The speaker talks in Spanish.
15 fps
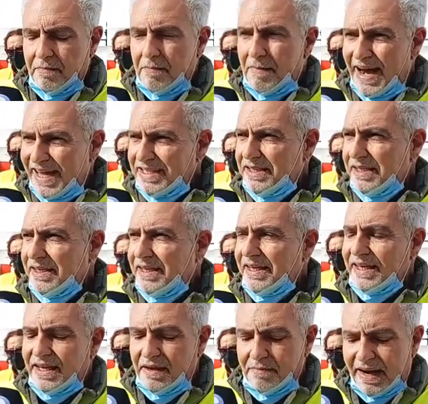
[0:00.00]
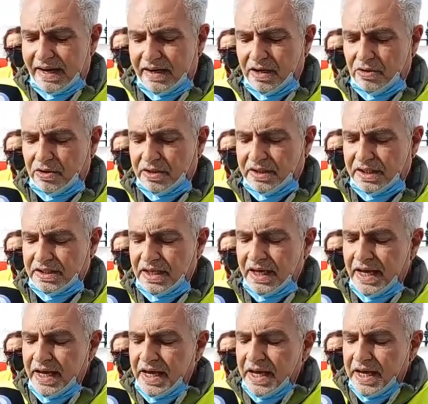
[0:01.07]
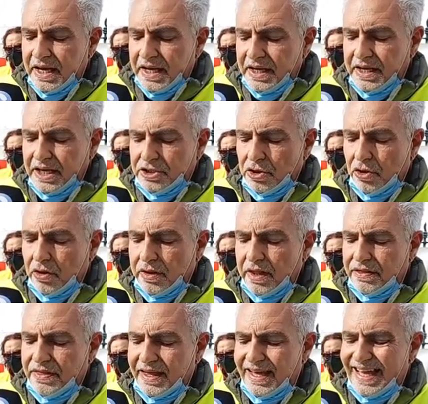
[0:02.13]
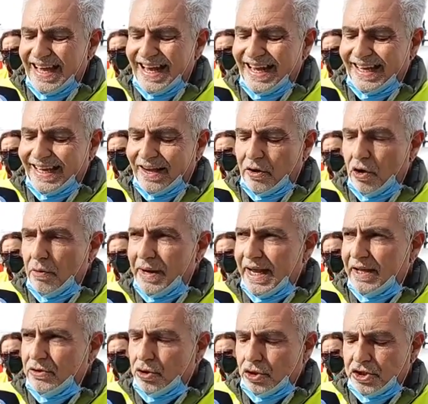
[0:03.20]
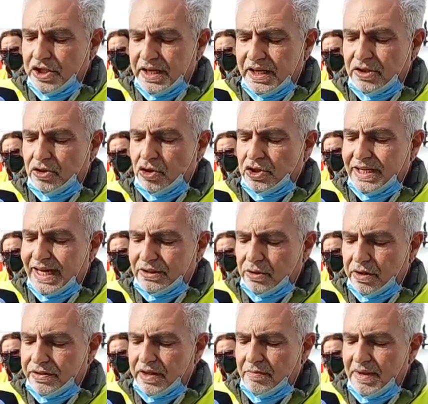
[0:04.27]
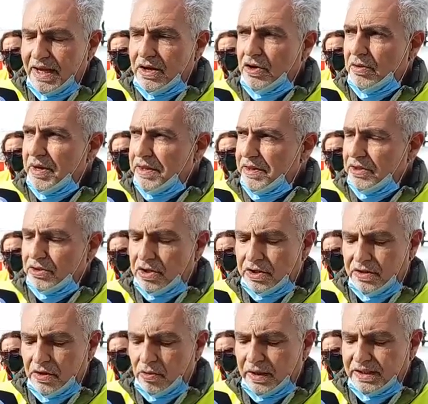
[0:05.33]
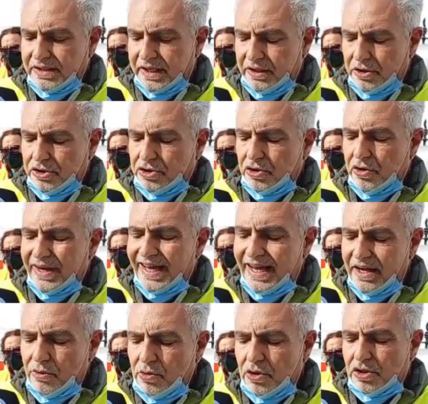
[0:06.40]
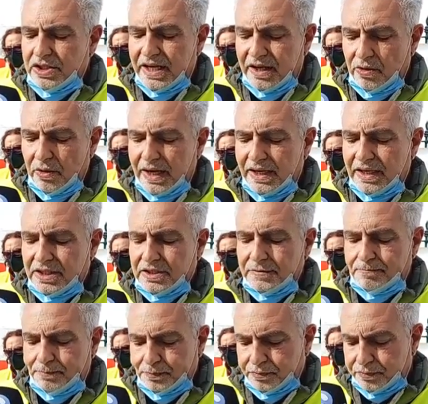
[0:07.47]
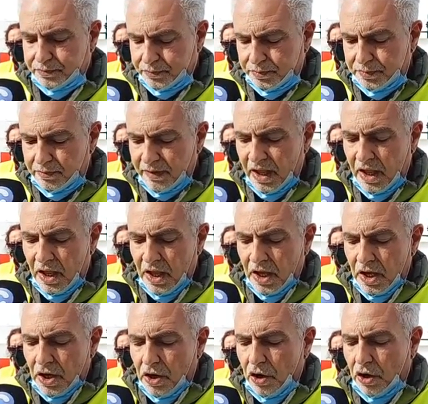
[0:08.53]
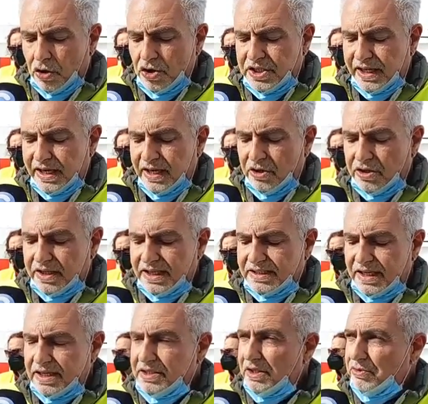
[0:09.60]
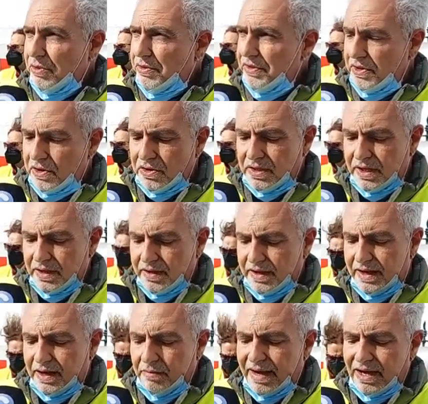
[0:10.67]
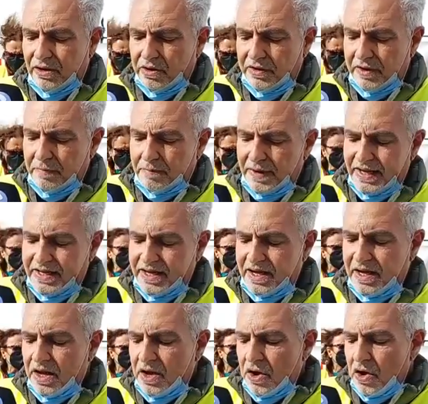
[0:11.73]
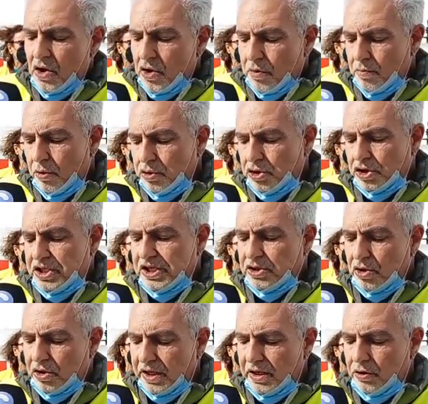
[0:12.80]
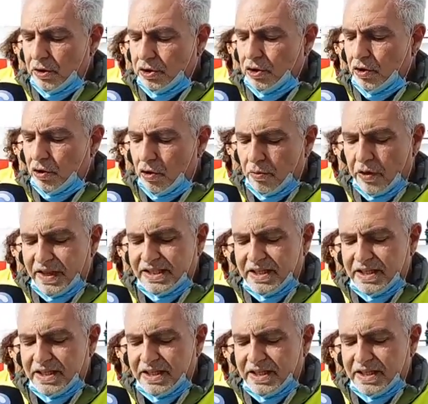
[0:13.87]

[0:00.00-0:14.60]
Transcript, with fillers: más y más recortes. Y eso lo dice el que cobra 214.958 euros anuales. Los consejeros de esta institución, el Banco de España, muchos escogidos como